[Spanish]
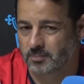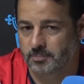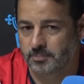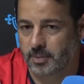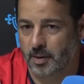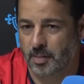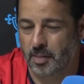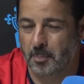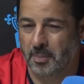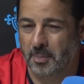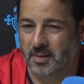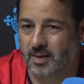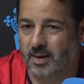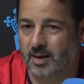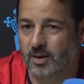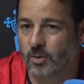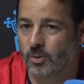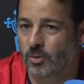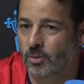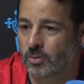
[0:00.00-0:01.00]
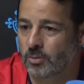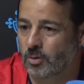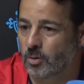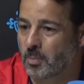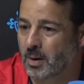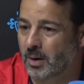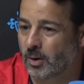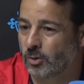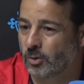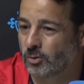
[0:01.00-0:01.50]
Precipitados
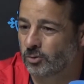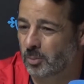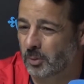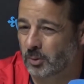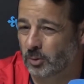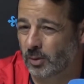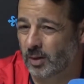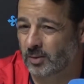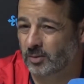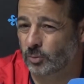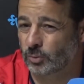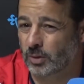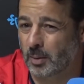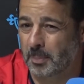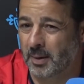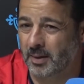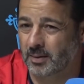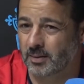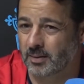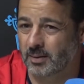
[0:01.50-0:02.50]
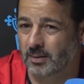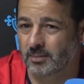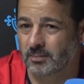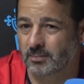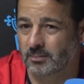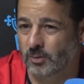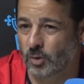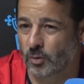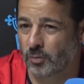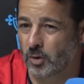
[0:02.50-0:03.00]
con balón, sobre todo en la segunda parte,
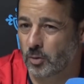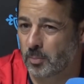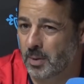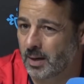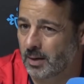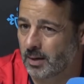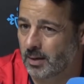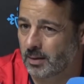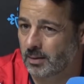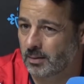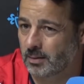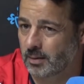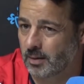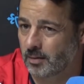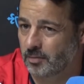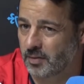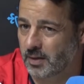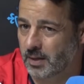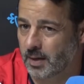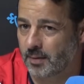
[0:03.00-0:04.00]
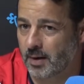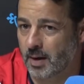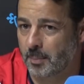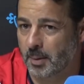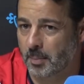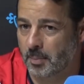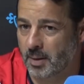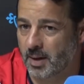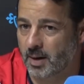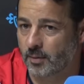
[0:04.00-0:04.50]
nos vino mal el, final de la
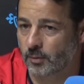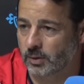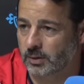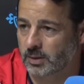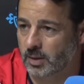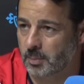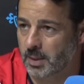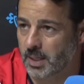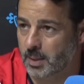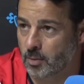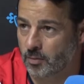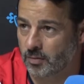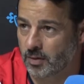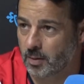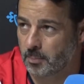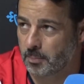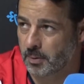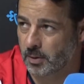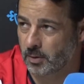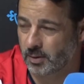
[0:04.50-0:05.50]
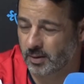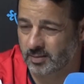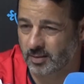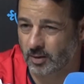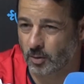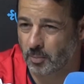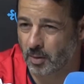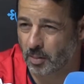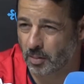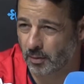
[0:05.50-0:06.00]
primera, donde terminamos bien, pero en ese
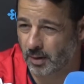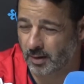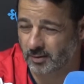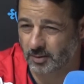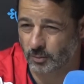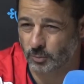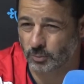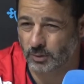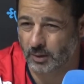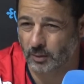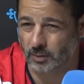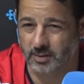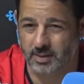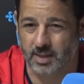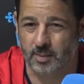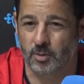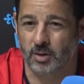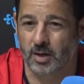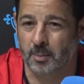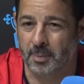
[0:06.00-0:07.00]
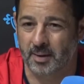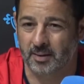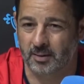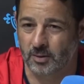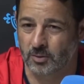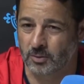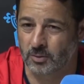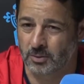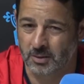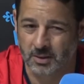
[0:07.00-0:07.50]
comienzo de la segunda no entramos en el
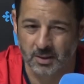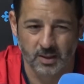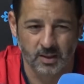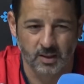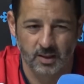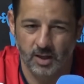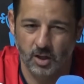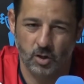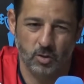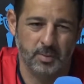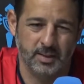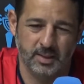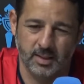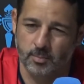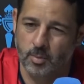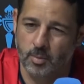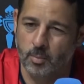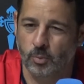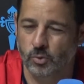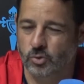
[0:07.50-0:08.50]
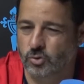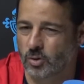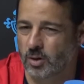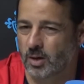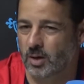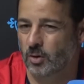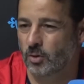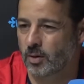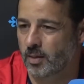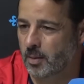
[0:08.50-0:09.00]
partido y cometimos muchos
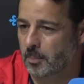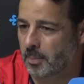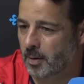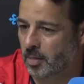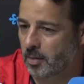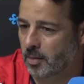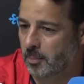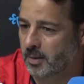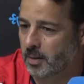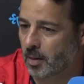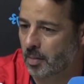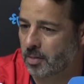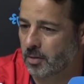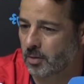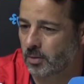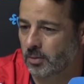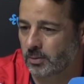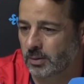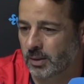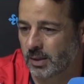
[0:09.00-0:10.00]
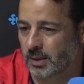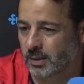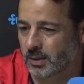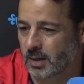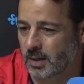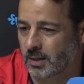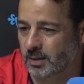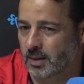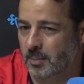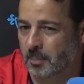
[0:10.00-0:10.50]
errores de precipitación,
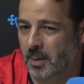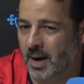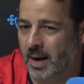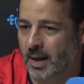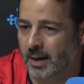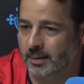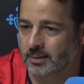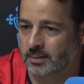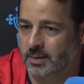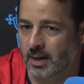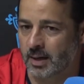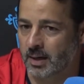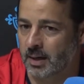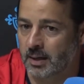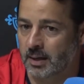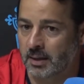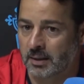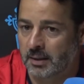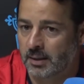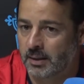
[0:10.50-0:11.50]
de malas entregas